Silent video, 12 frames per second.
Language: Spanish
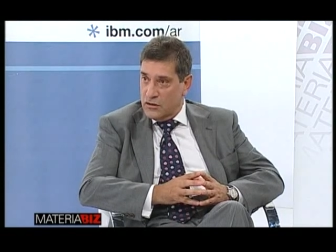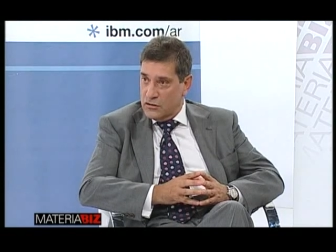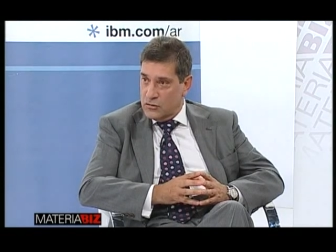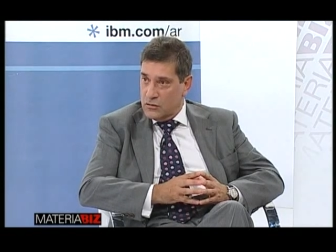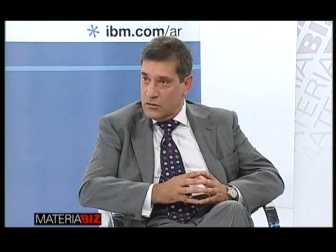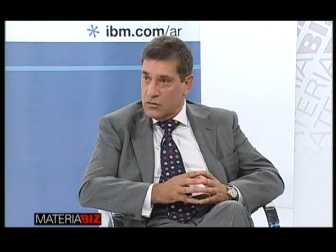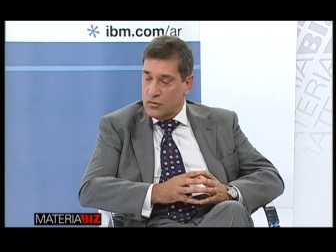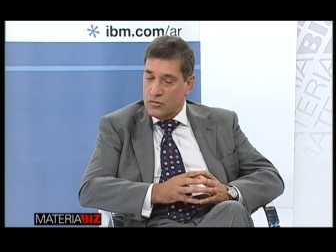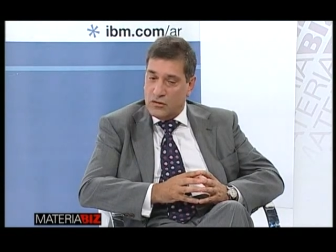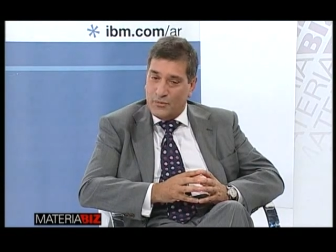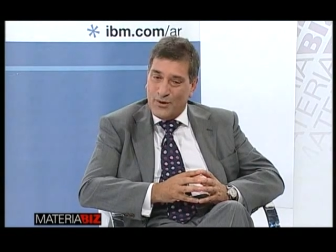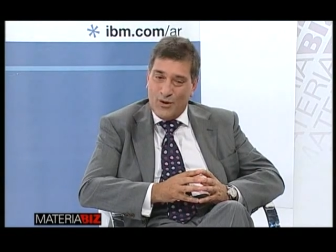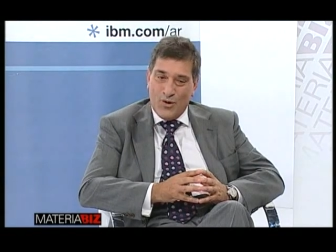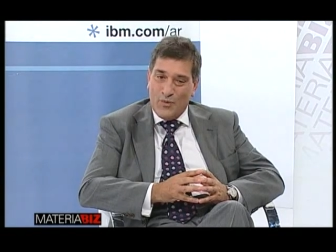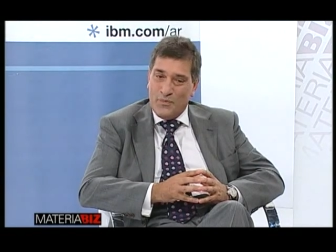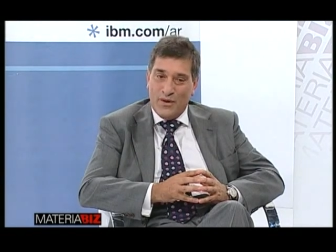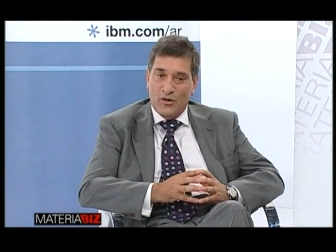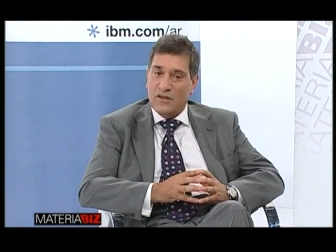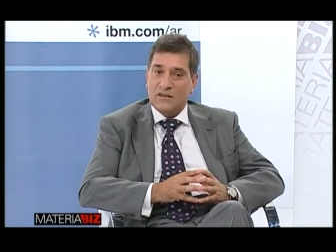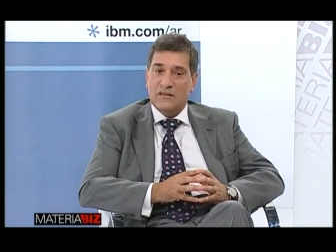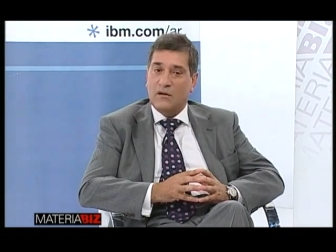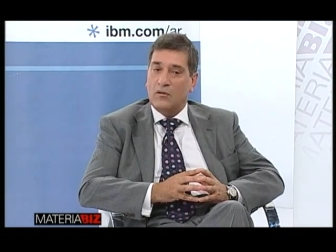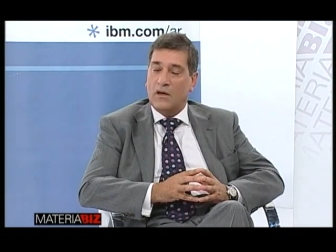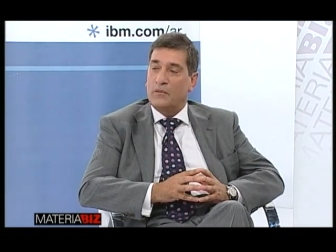en su conjunto, pero no espero que
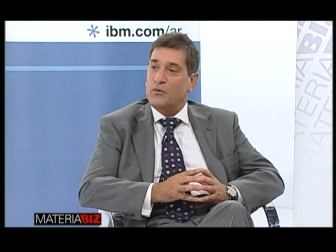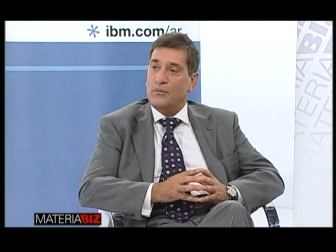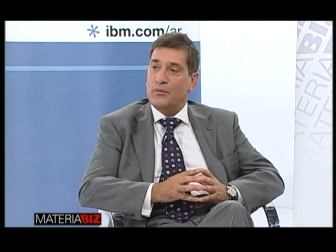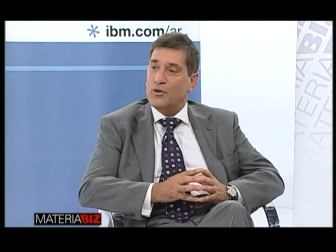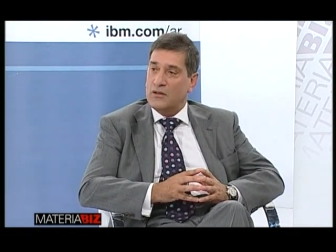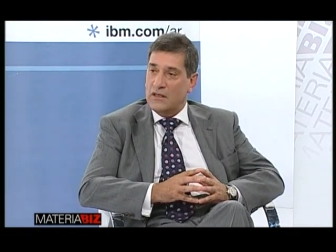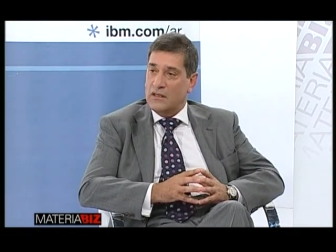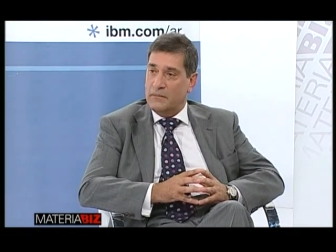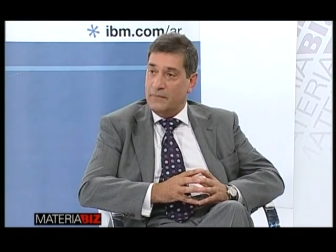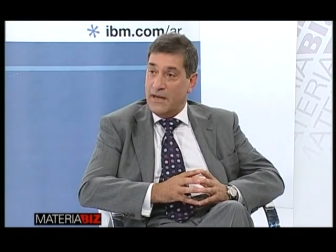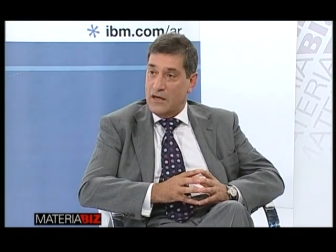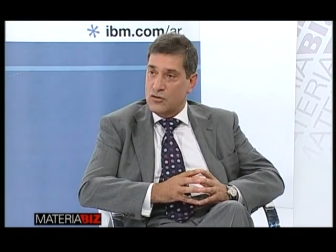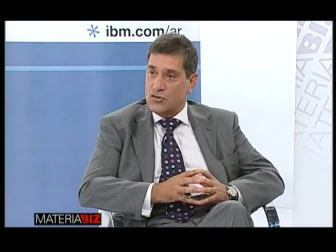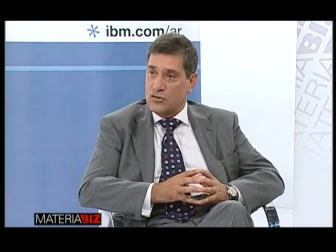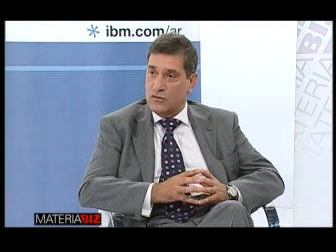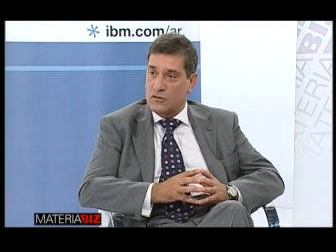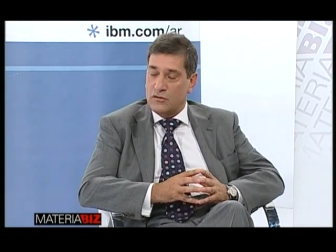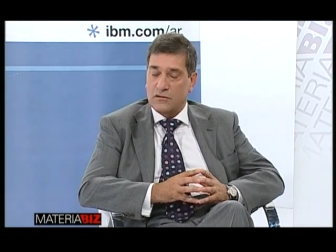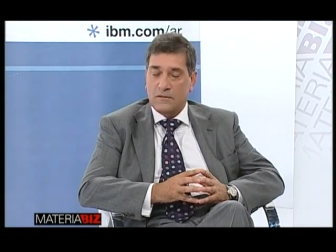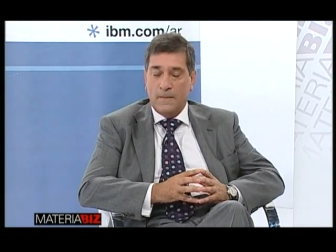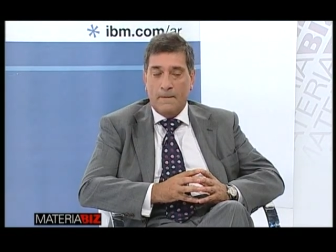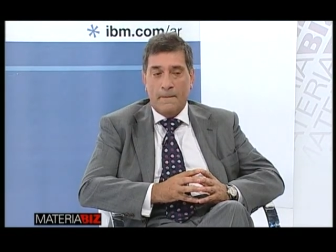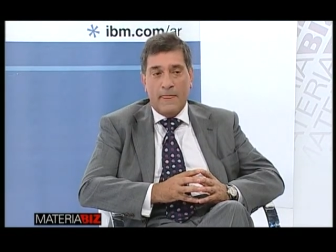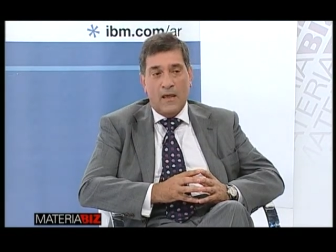sea un cambio importante para nosotros.
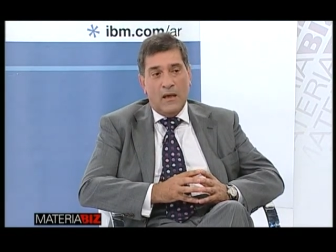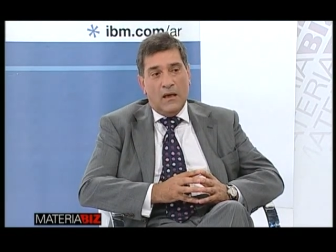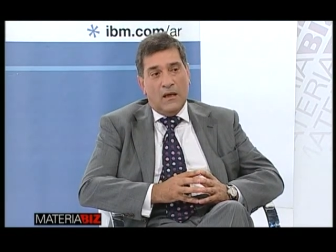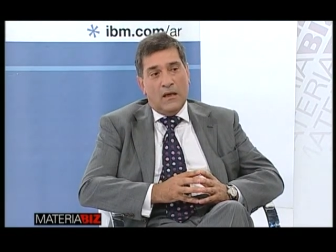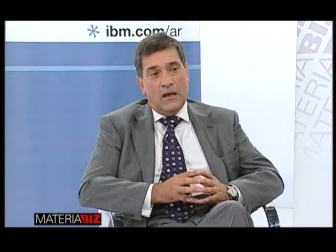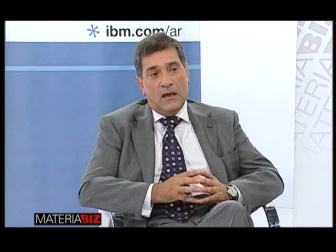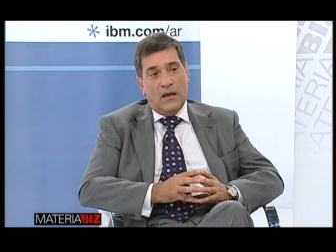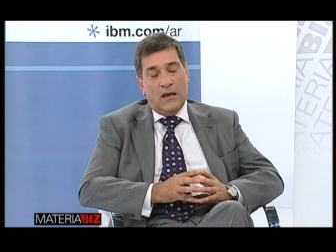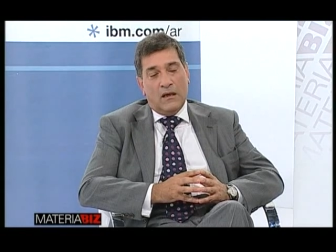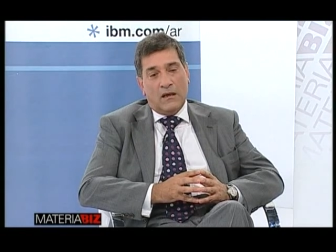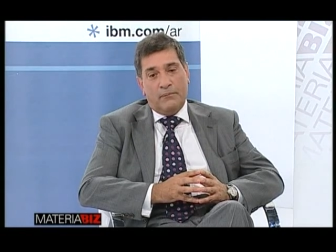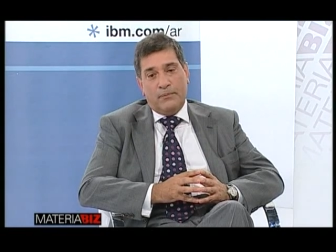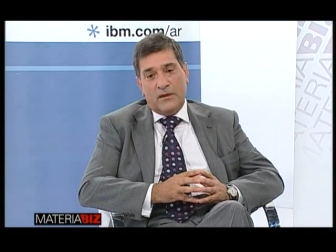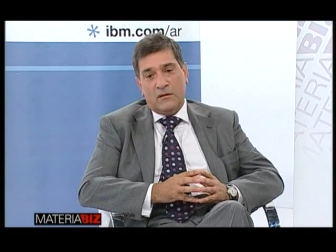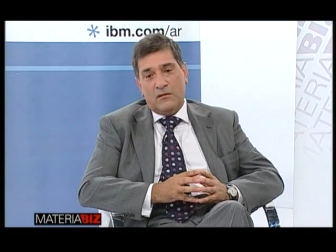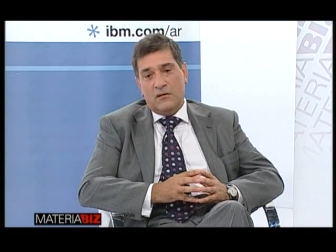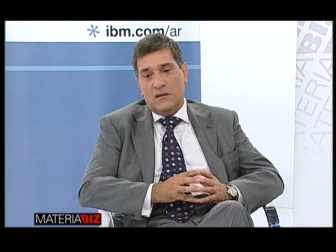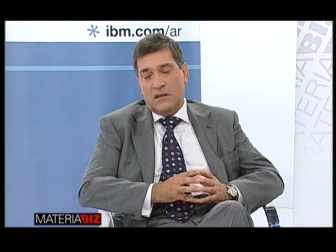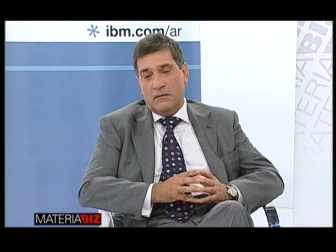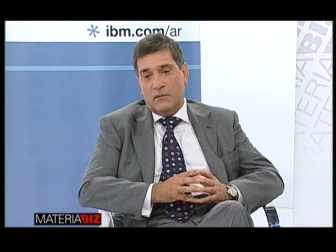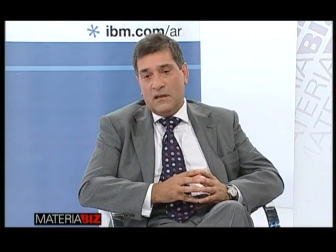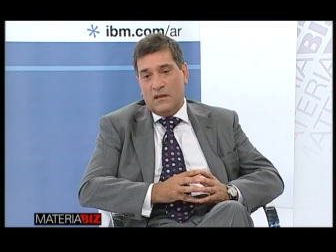Eh, respecto del tema